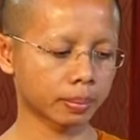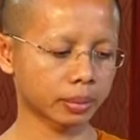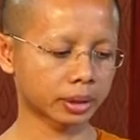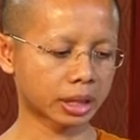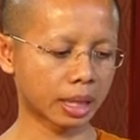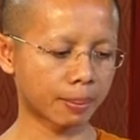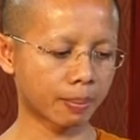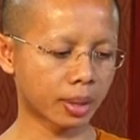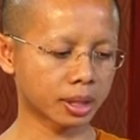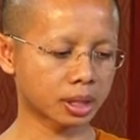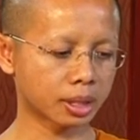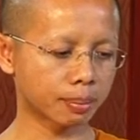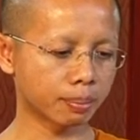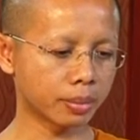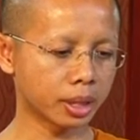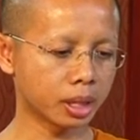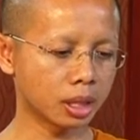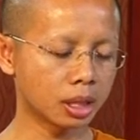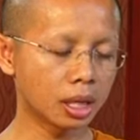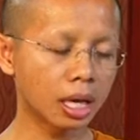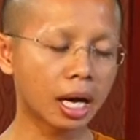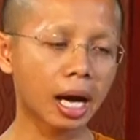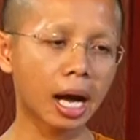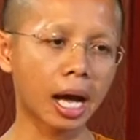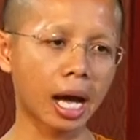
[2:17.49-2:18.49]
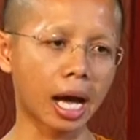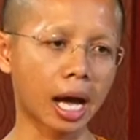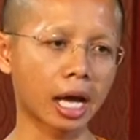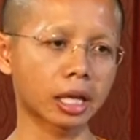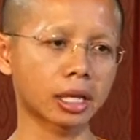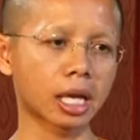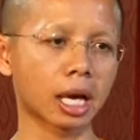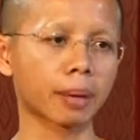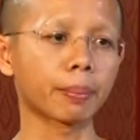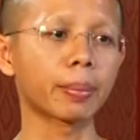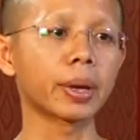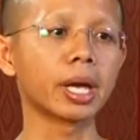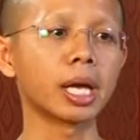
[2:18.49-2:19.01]
แต่มันจะมีเนื้อหา
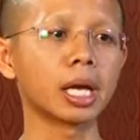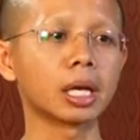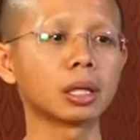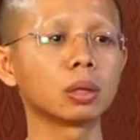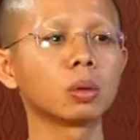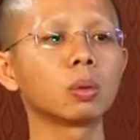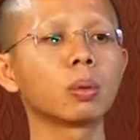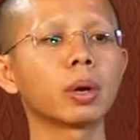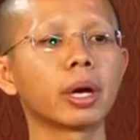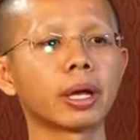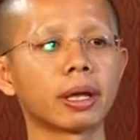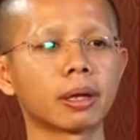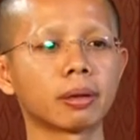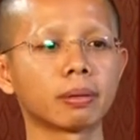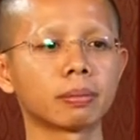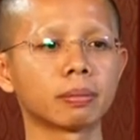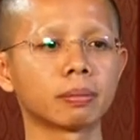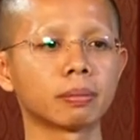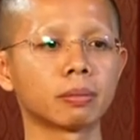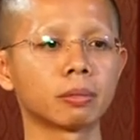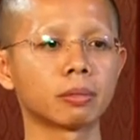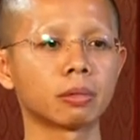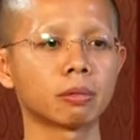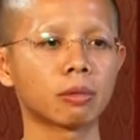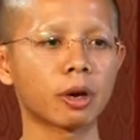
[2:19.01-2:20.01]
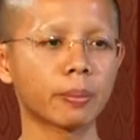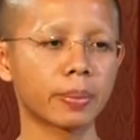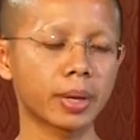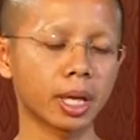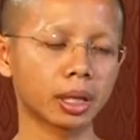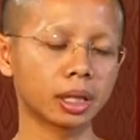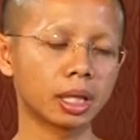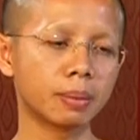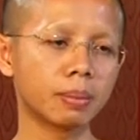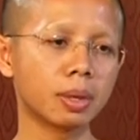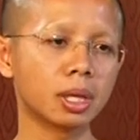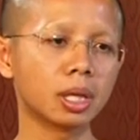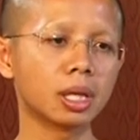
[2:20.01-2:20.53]
จากเพลงด้วยว่าเพลง
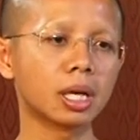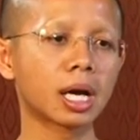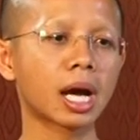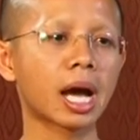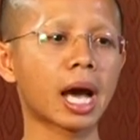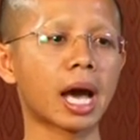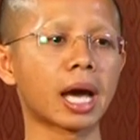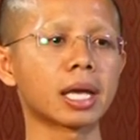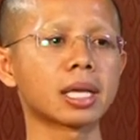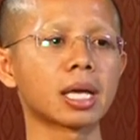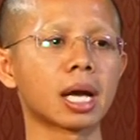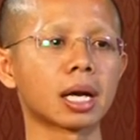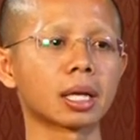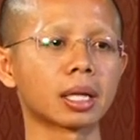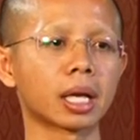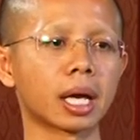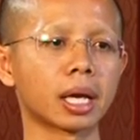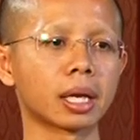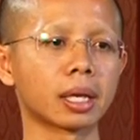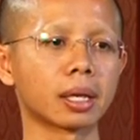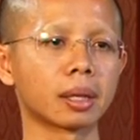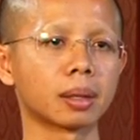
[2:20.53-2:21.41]
นี้มีเนื้อหาอย่างไร